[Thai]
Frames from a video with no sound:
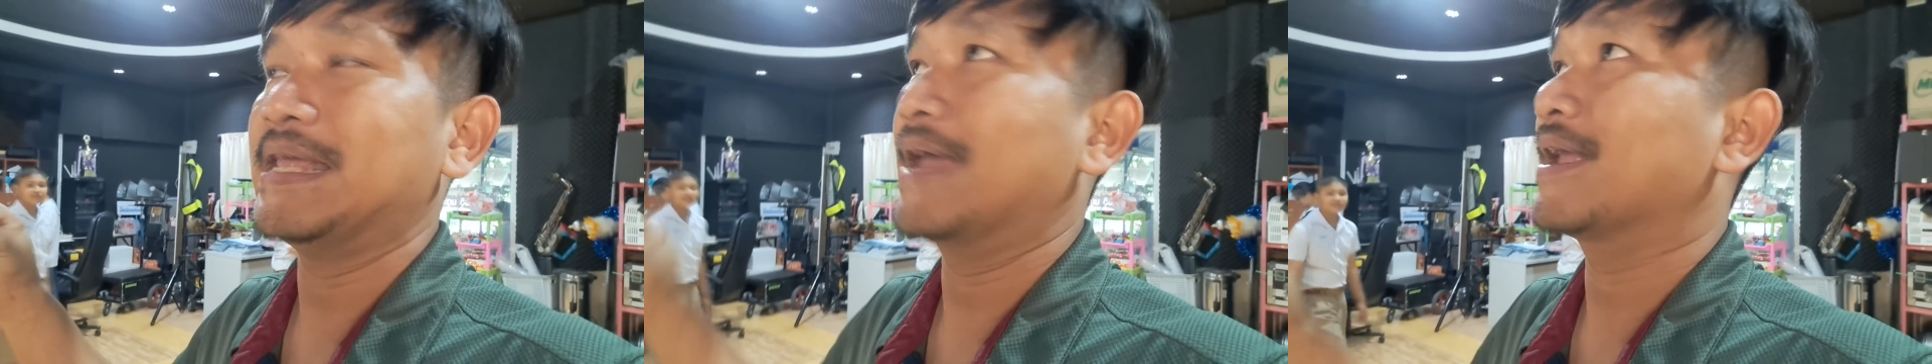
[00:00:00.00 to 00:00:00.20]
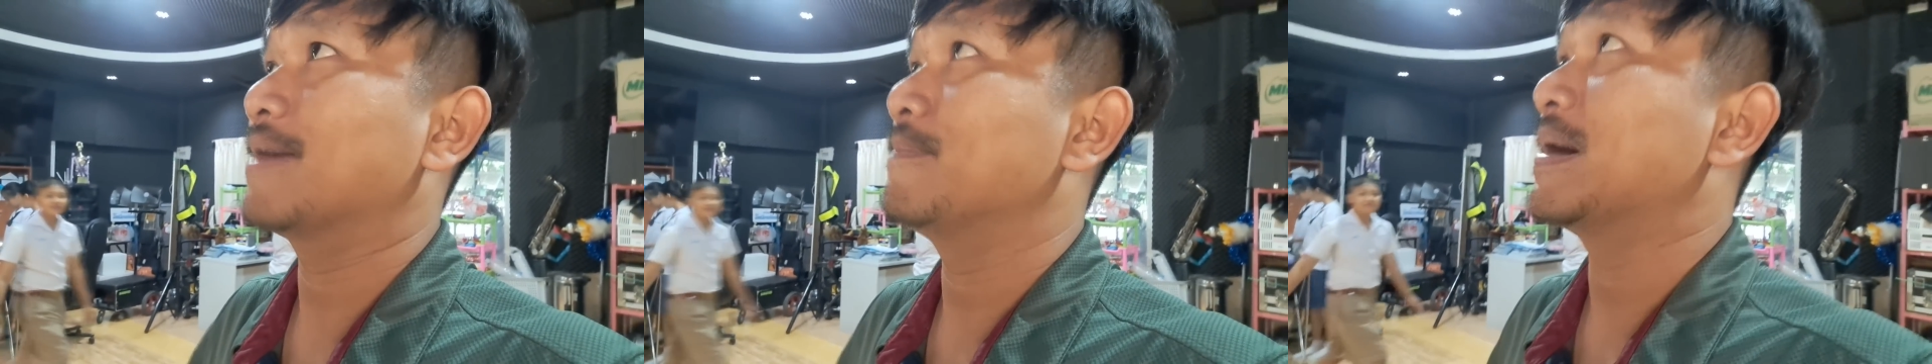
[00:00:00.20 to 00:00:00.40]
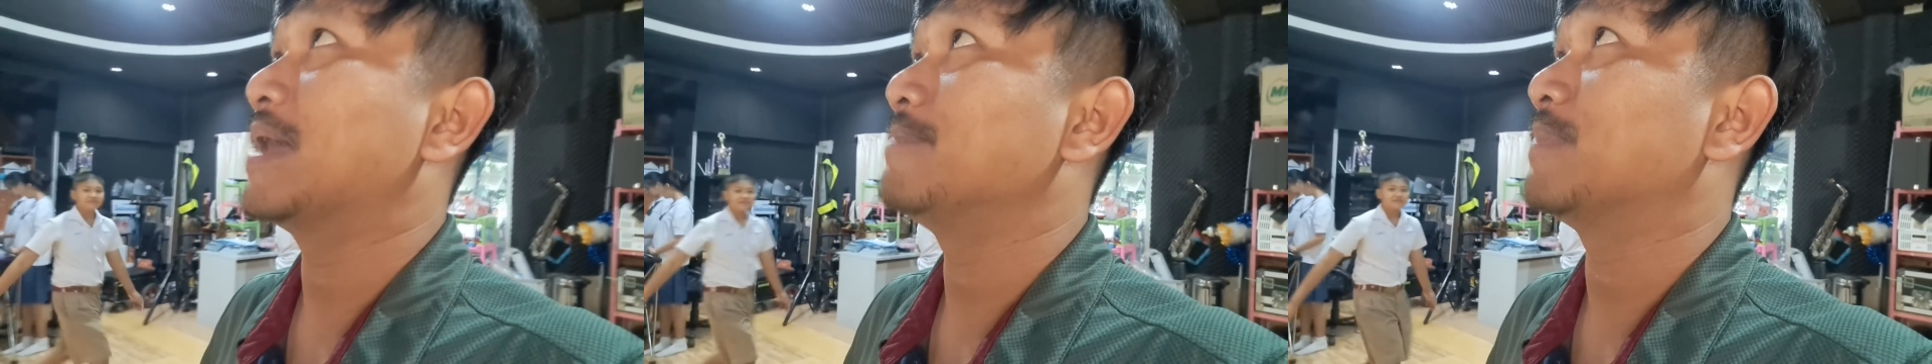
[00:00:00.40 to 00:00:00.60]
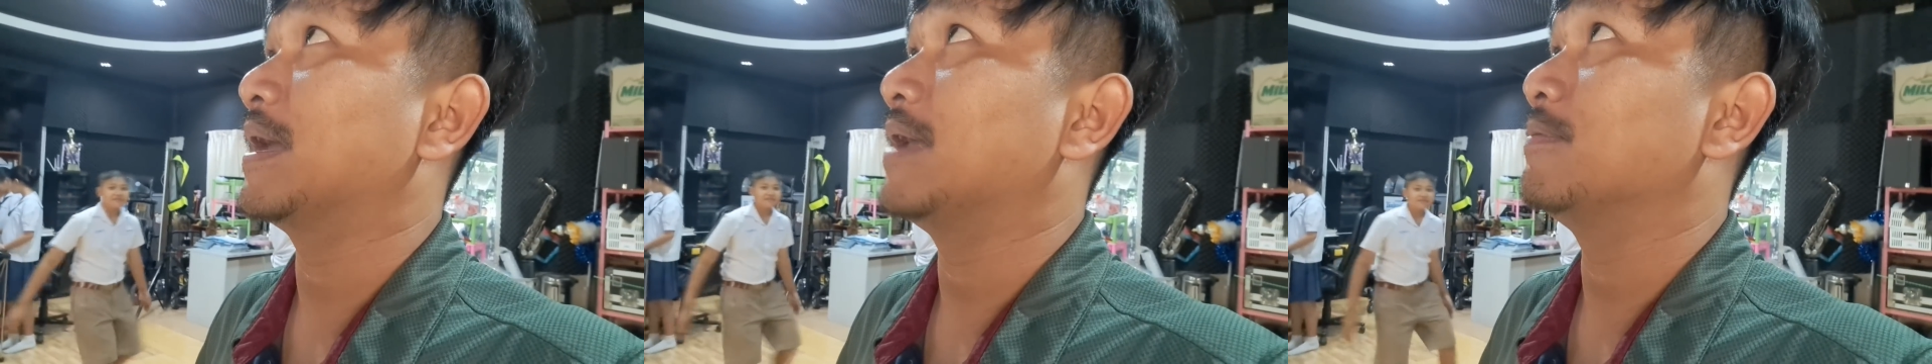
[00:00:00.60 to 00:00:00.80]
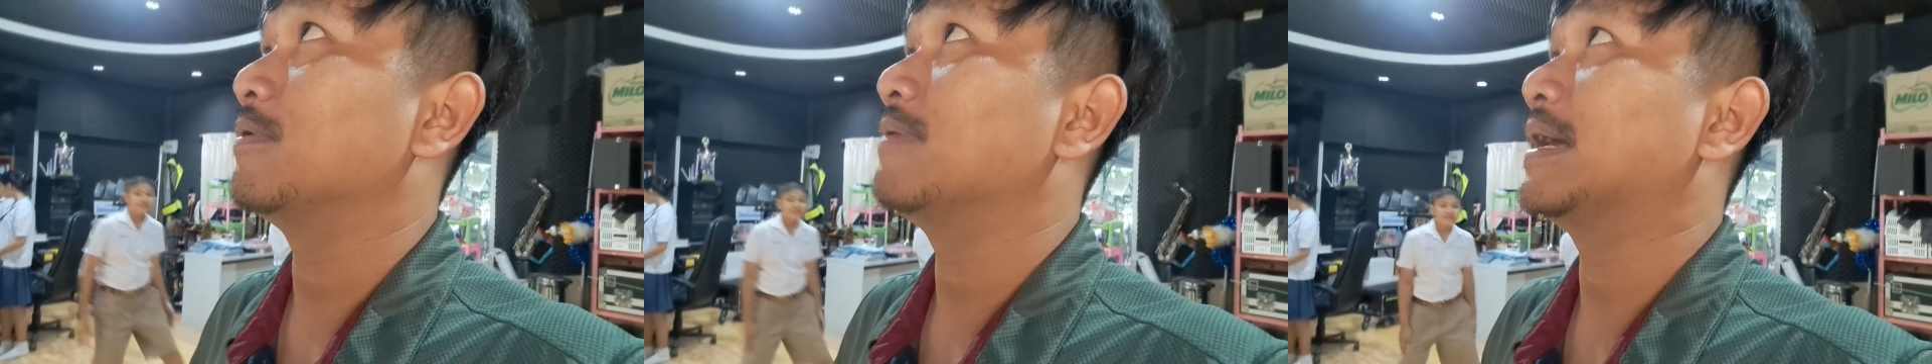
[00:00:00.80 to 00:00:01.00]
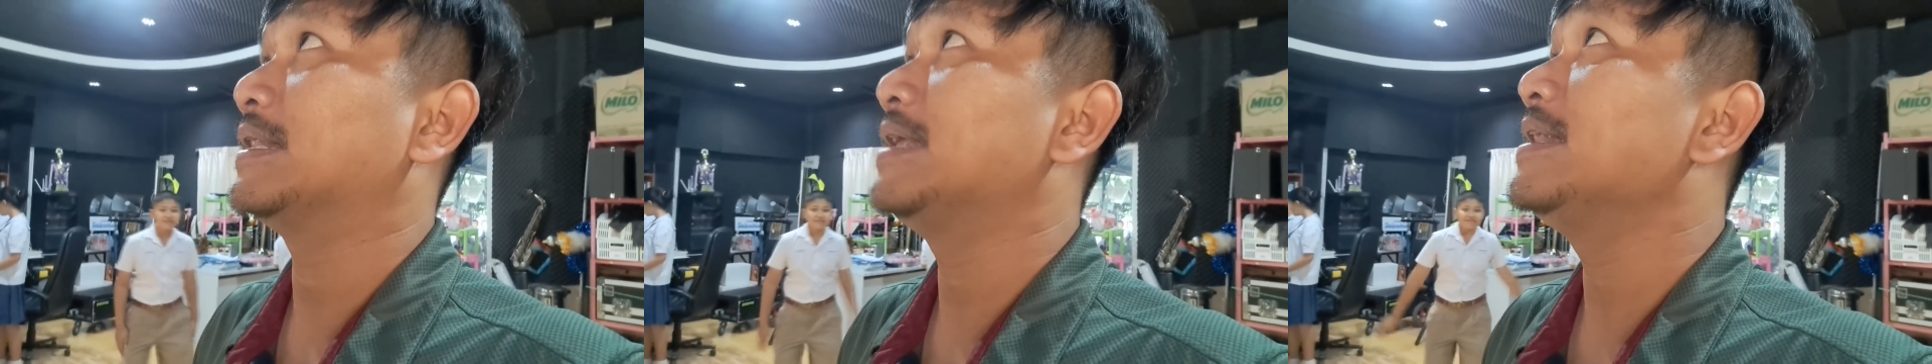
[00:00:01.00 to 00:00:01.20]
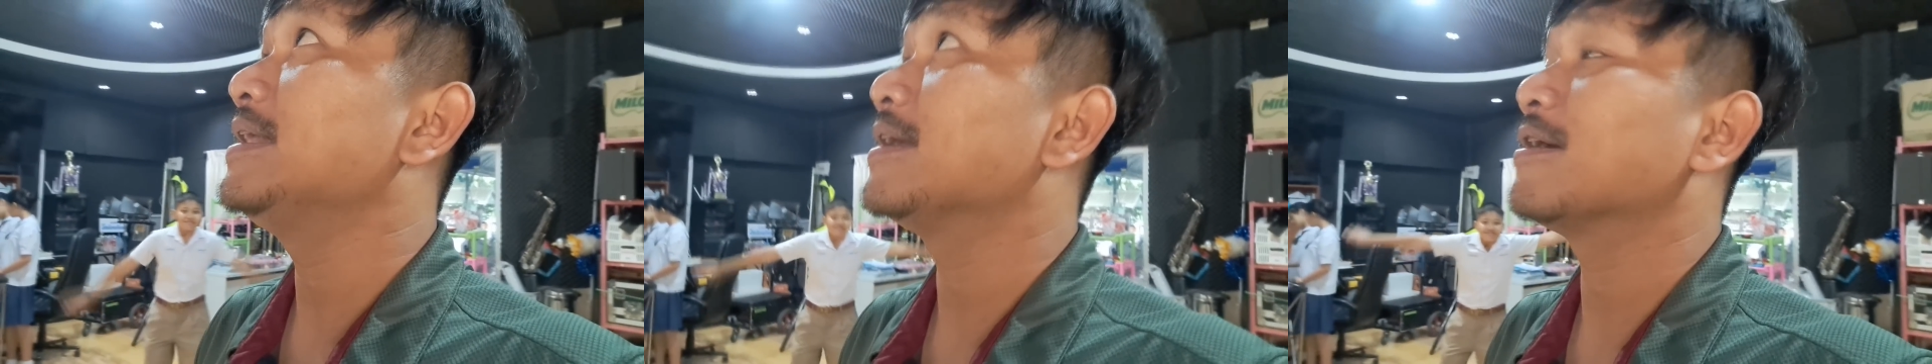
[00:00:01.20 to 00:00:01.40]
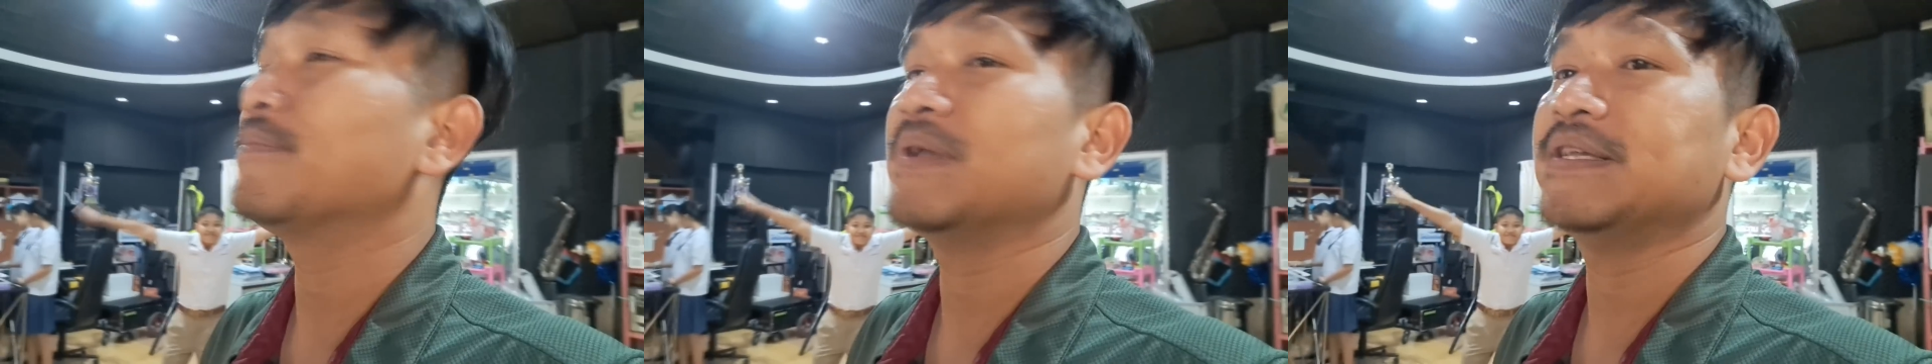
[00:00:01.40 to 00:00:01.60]
ย้ายกลับบ้านไปเพราะว่าที่
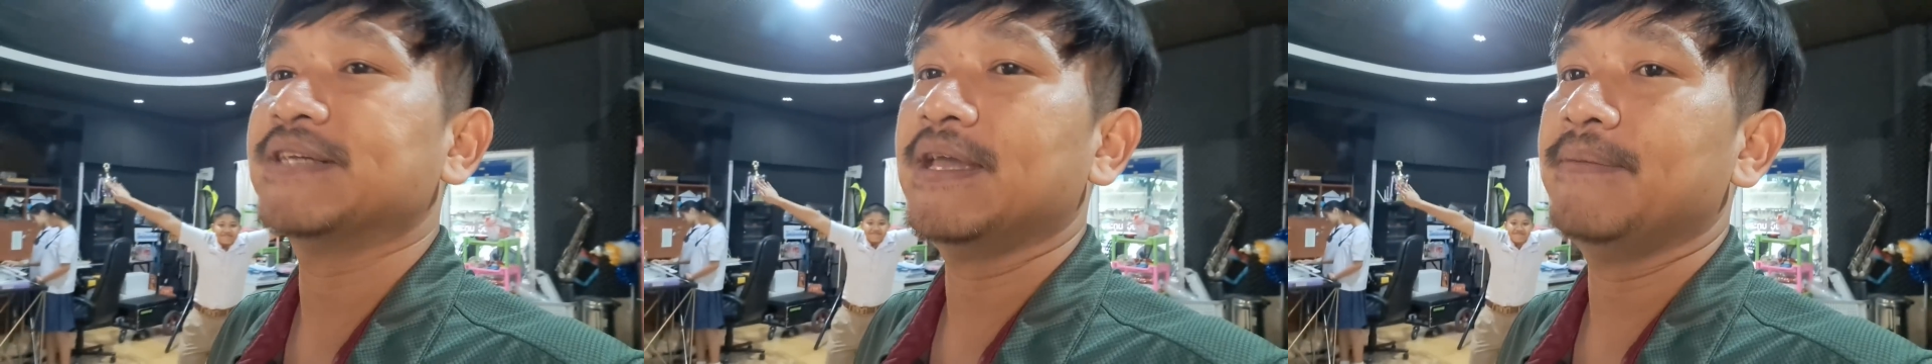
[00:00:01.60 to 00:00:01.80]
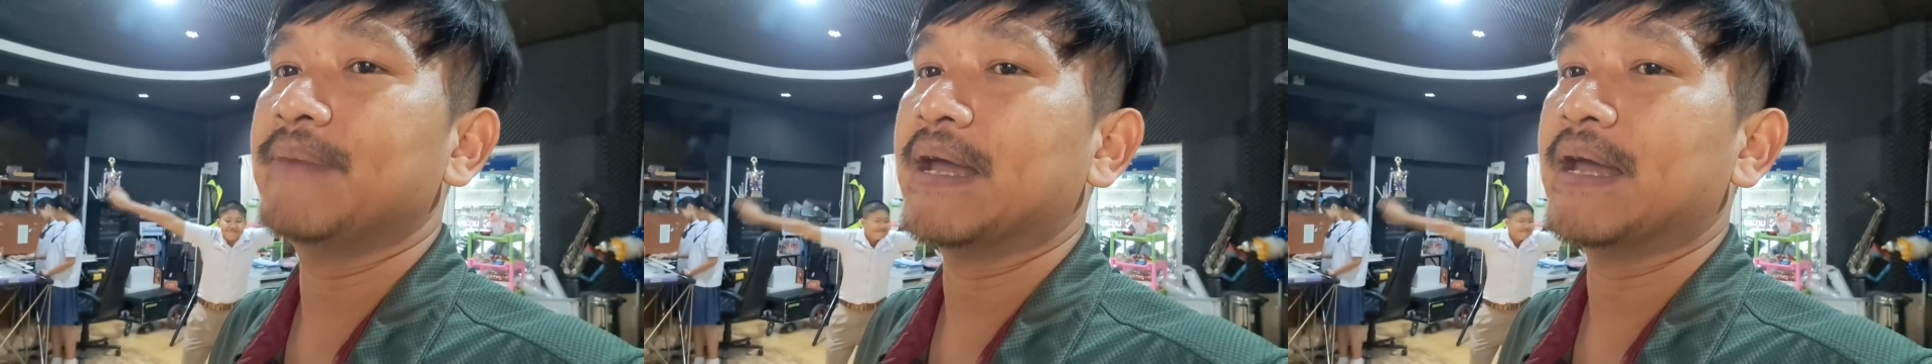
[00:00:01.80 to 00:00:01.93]
นี่ก็ไม่ใช่